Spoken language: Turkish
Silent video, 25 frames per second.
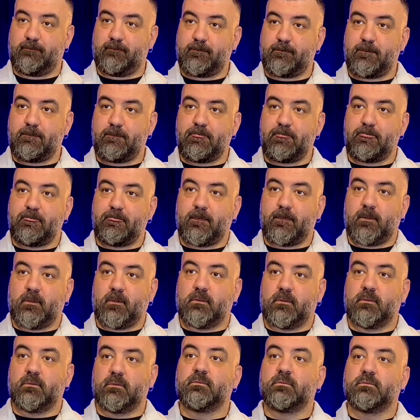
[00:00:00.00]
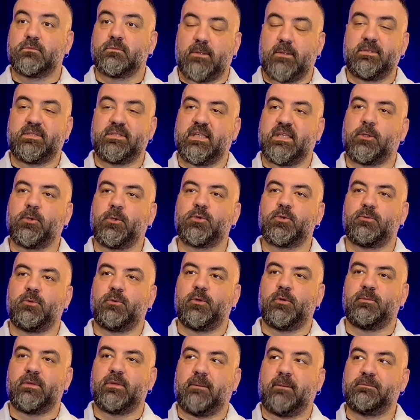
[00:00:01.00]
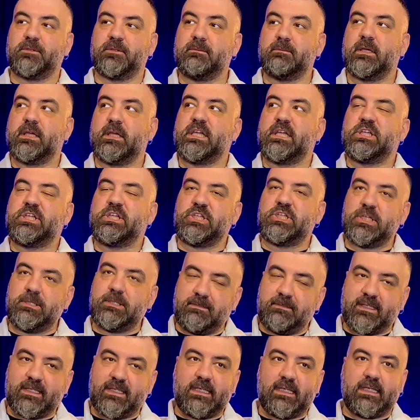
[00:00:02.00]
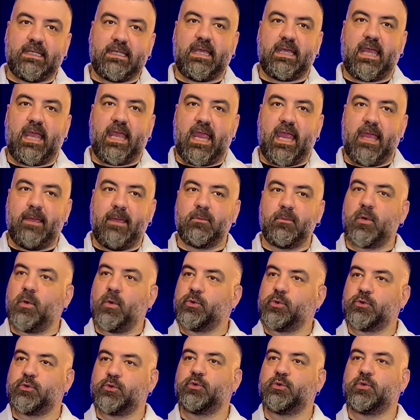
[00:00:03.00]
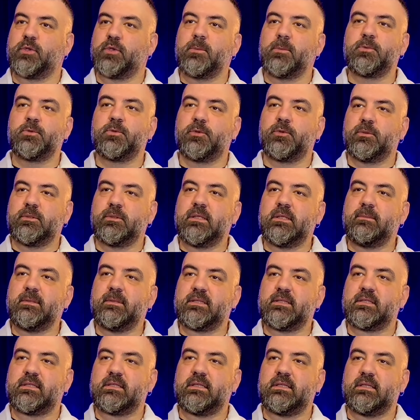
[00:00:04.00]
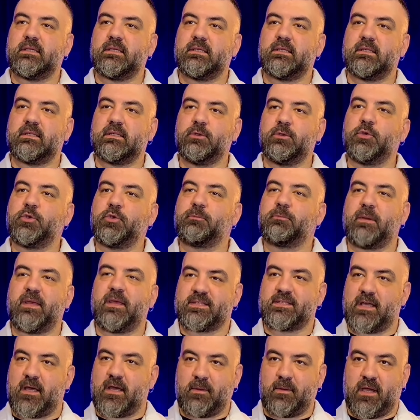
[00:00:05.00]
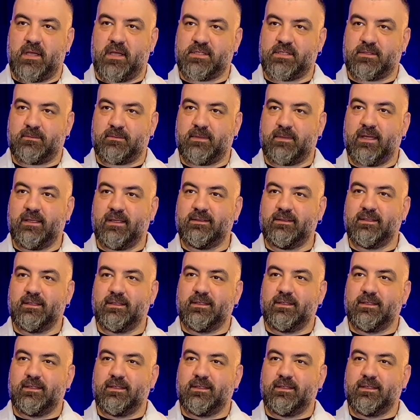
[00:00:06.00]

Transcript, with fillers: 800 bölüm. Tabii 800 çok bölüm yaptım. Şimdi Emre Huslu duramıyor diye bir e, YouTube hesabı açtım ben.